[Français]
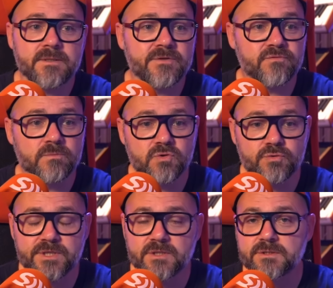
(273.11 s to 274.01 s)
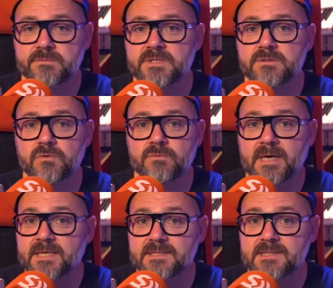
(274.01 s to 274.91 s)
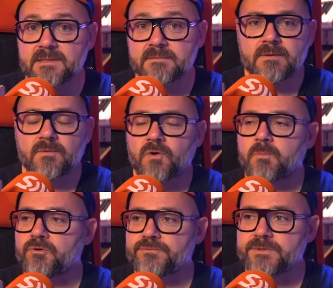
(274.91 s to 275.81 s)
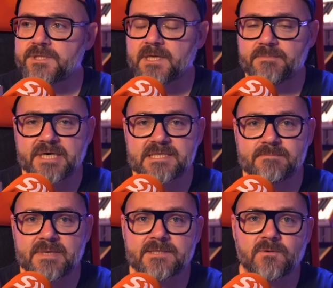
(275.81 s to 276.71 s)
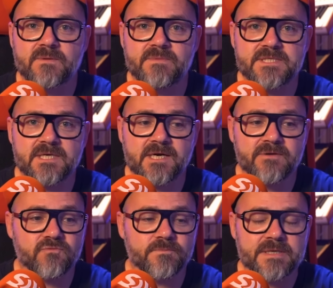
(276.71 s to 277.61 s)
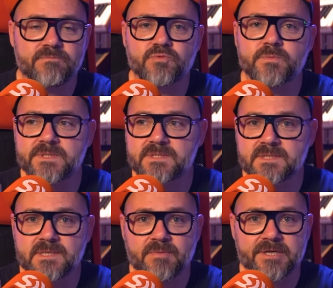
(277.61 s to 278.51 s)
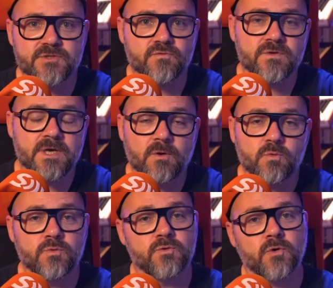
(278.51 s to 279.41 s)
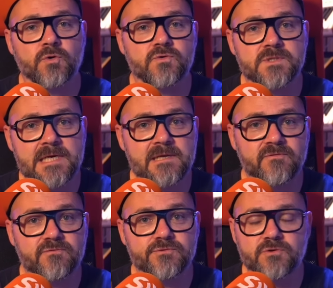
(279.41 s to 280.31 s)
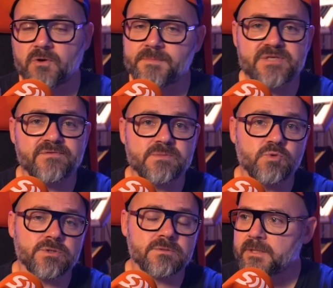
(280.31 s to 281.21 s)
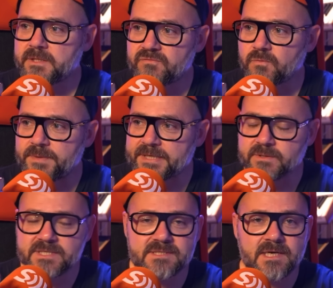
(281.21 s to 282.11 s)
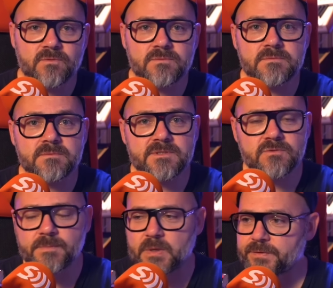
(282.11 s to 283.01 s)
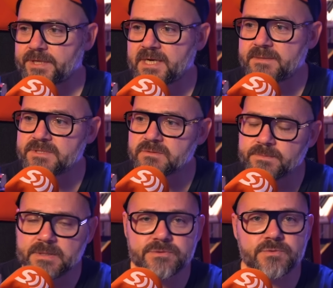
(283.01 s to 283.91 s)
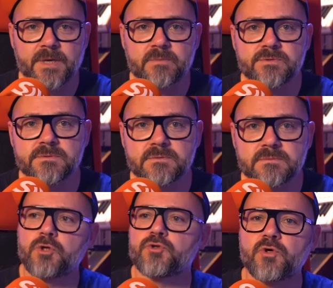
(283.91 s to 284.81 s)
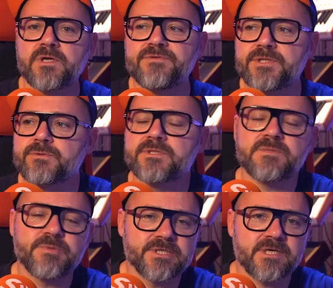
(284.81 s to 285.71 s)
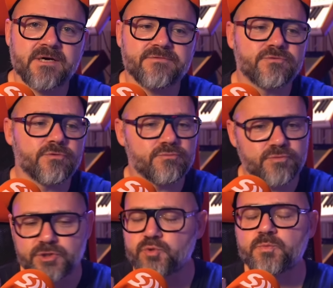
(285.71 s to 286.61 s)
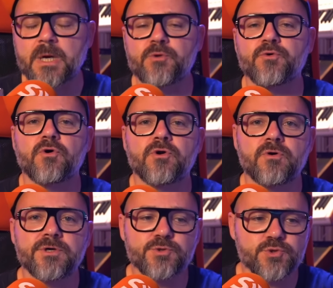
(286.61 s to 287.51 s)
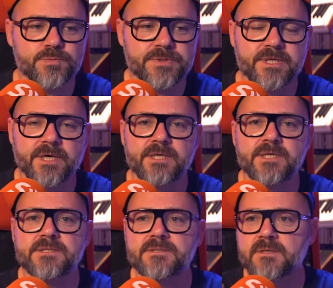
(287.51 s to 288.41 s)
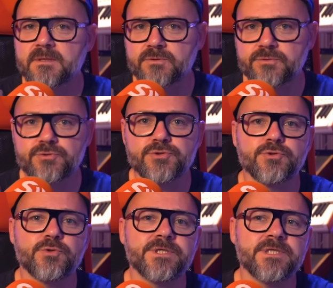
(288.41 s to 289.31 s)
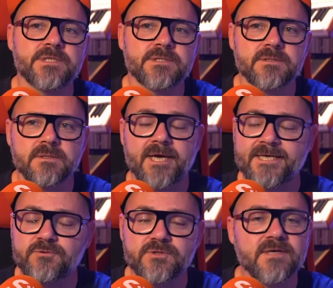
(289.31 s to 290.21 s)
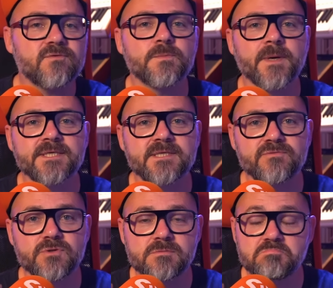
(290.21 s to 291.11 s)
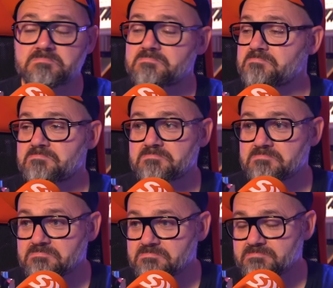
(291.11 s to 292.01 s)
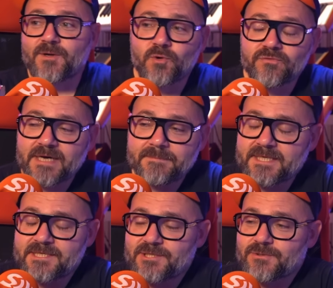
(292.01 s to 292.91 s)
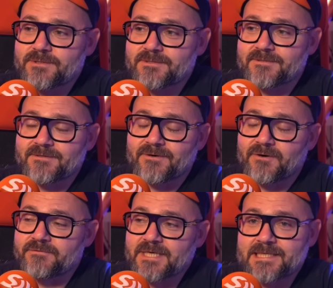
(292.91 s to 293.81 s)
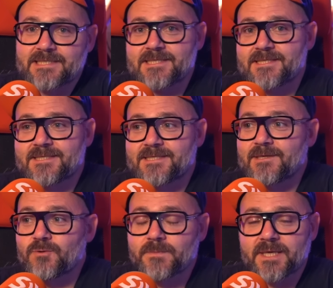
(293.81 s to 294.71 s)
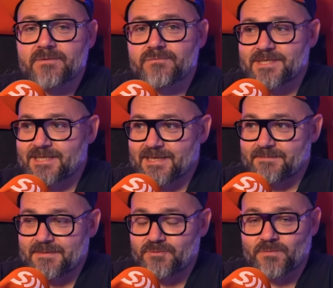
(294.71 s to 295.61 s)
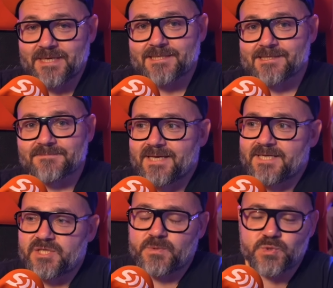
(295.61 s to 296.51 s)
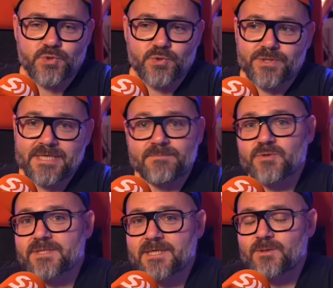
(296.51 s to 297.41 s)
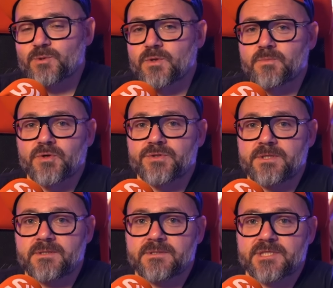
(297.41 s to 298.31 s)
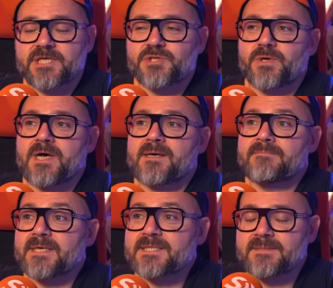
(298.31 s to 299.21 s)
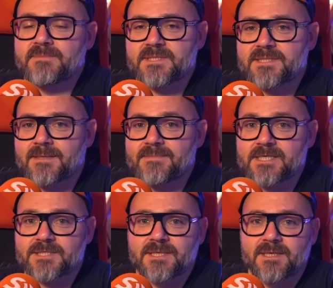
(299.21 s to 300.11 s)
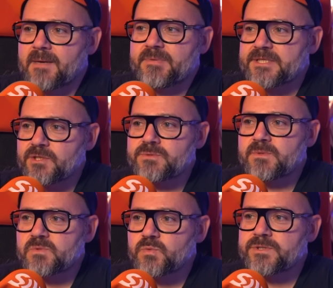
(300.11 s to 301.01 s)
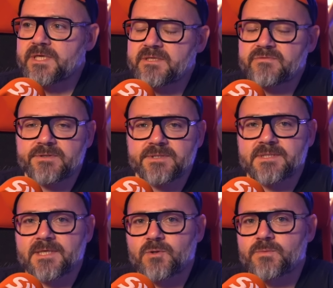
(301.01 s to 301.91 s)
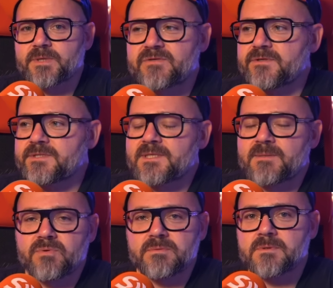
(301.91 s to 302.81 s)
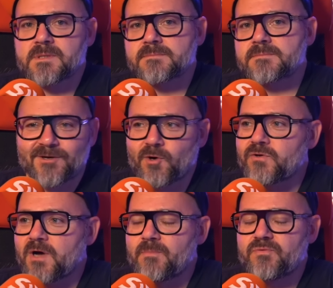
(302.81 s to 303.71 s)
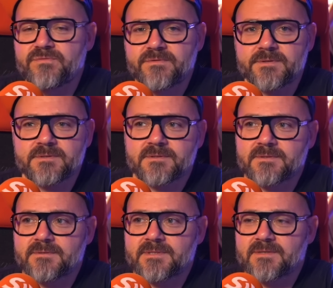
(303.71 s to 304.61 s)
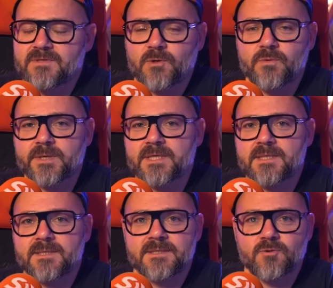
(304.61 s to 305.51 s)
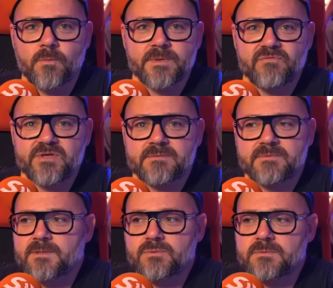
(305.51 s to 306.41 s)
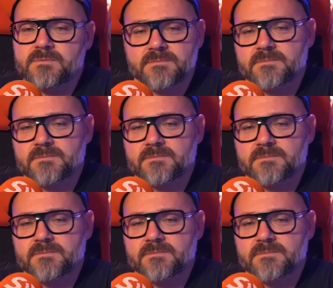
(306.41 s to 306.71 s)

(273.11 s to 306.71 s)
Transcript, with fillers: Ils font beaucoup d'économies sur le marketing. Leurs produits n'apparaissent pas dans les médias, ils font pas de publicité particulière autre que celle qu'ils font sur leur page Facebook. Ils vont pas dans les salons, ils sont pas au NAM, ils sont pas au Superboost. Dans la vidéo d'Espencraft, ils nous parlent de Roland et du Jupiter X, du Juno X. Est-ce que ça vaut le prix que ça vaut Le vrai prix des choses, en vérité, c'est le prix que vous êtes capable de mettre. Et je pense que n'importe quel entrepreneur cherchera à maximiser sa marge. À partir du moment où il y a des ventes, c'est que le de vente était bon, quoi quand il y aura plus de vente, euh, bah, ça veut dire que le prix est, trop élevé et puis c'est tout.